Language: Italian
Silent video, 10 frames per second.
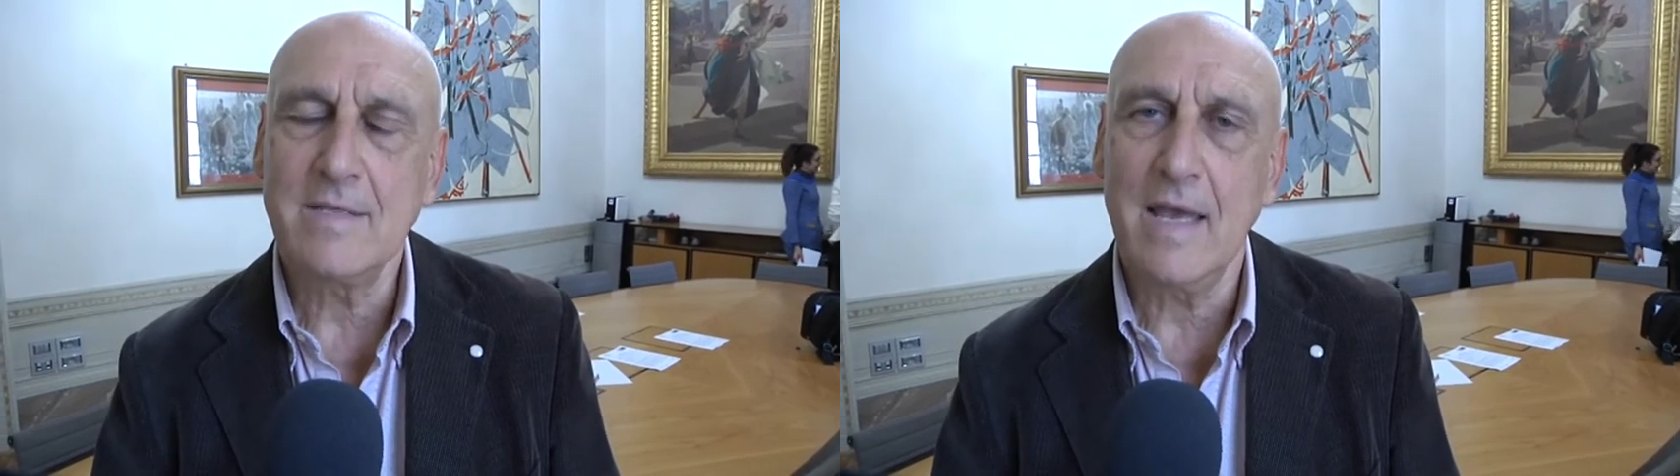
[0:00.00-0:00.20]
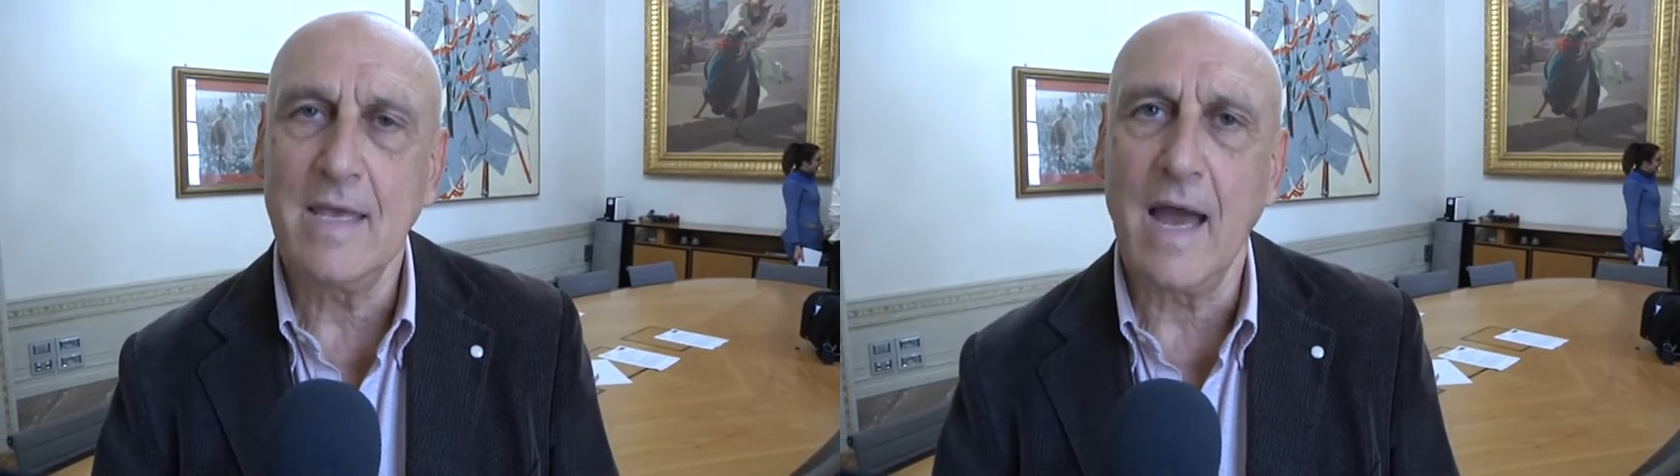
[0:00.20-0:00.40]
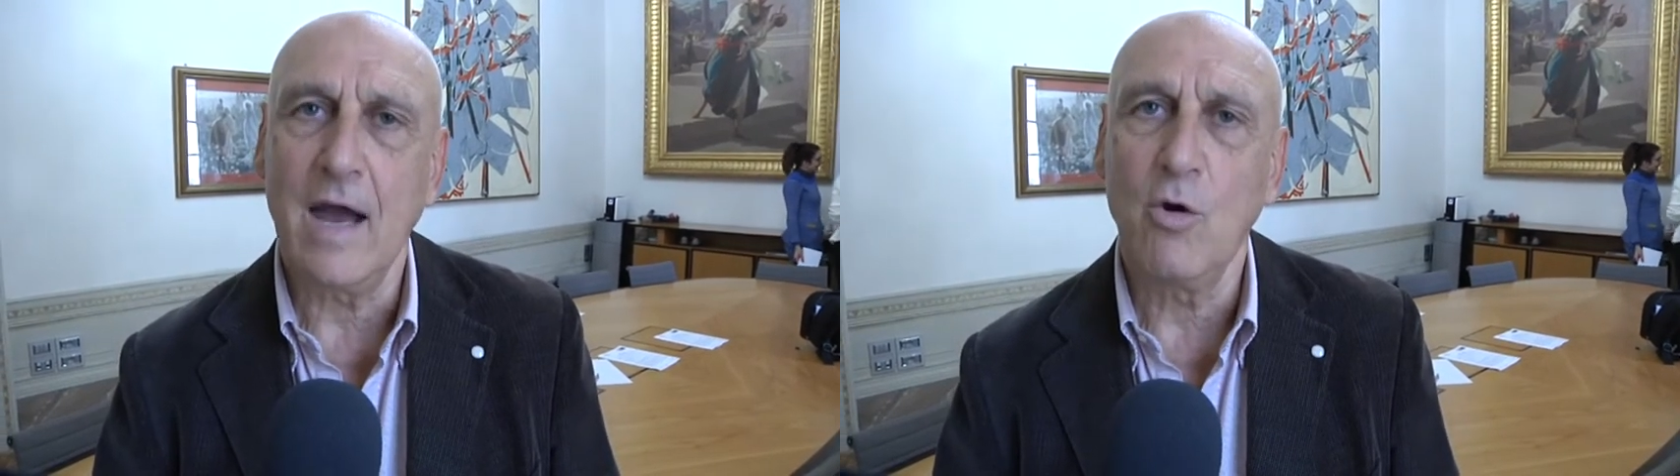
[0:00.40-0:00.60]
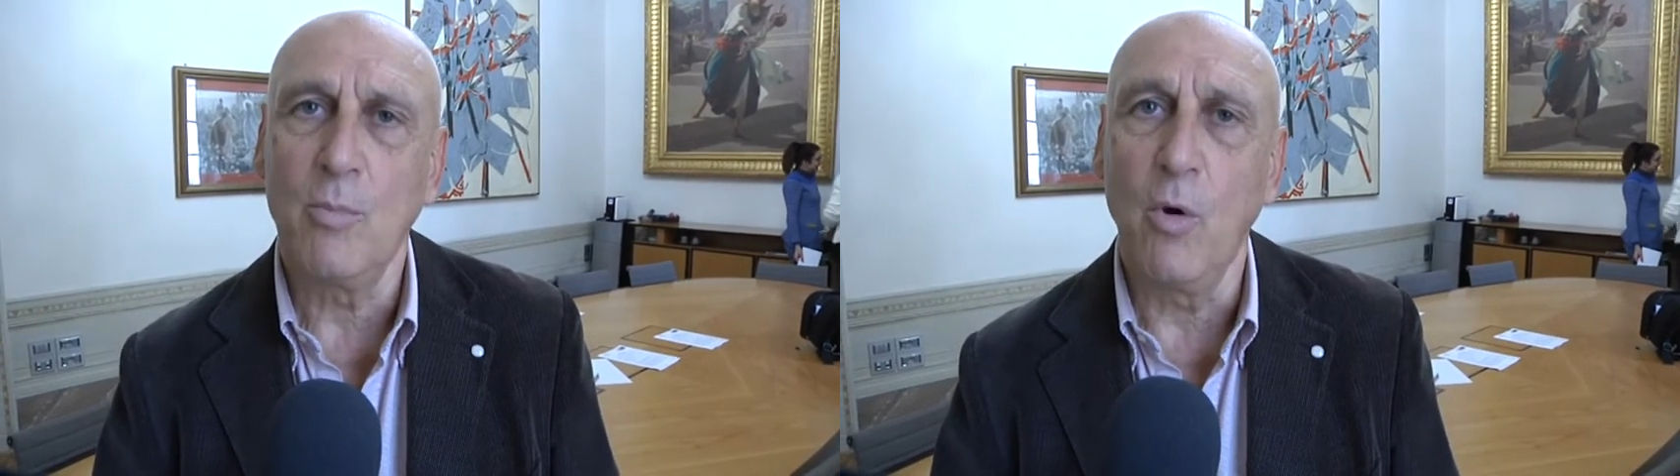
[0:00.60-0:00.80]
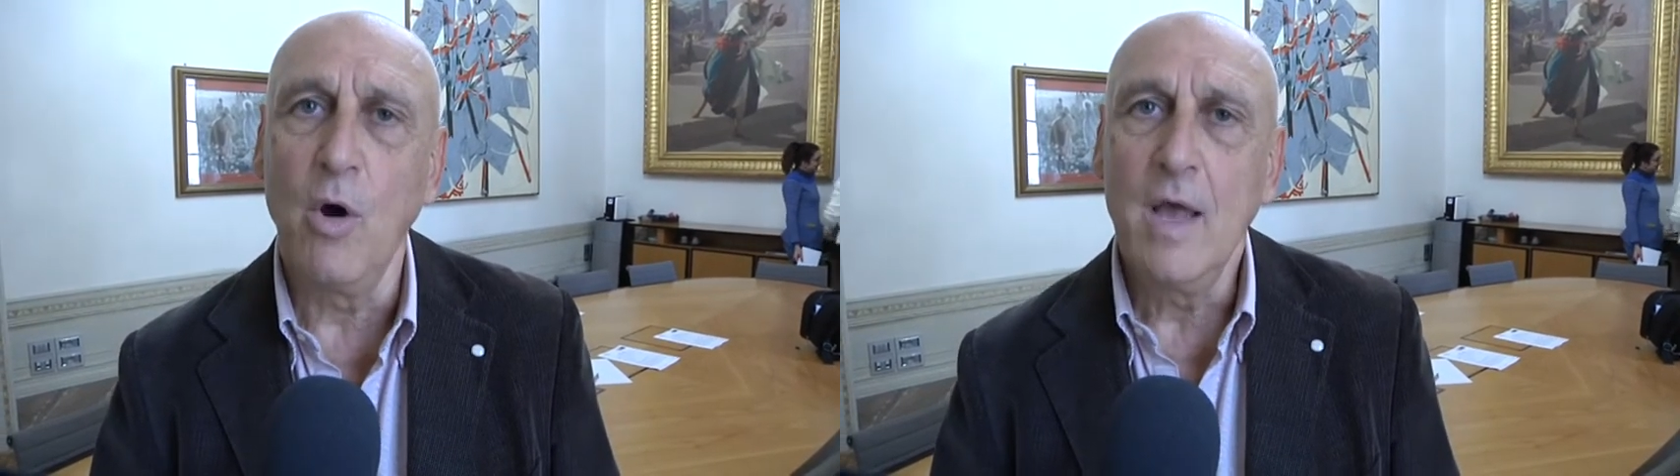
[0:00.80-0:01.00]
San
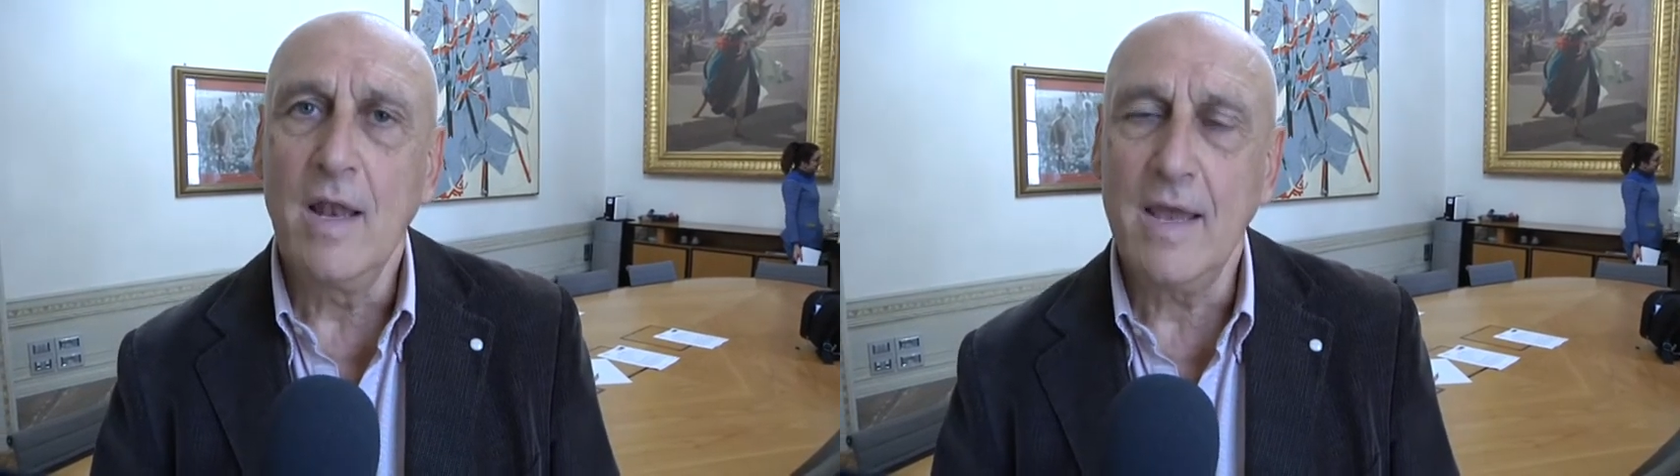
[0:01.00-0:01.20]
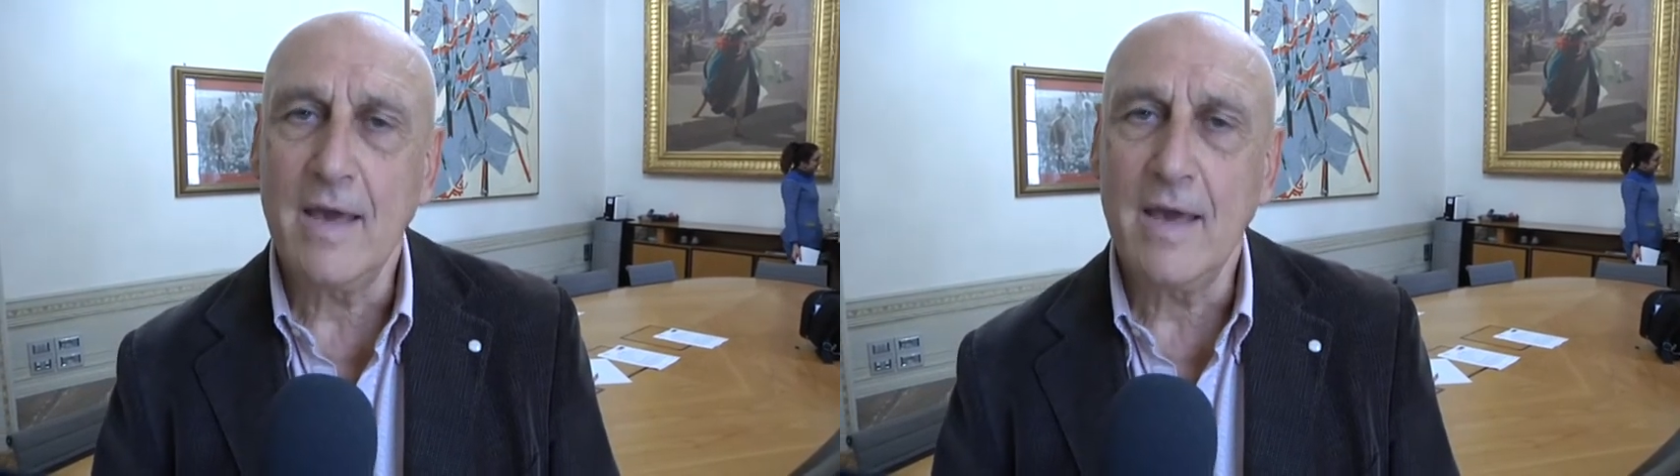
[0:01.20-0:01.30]
Jacopo le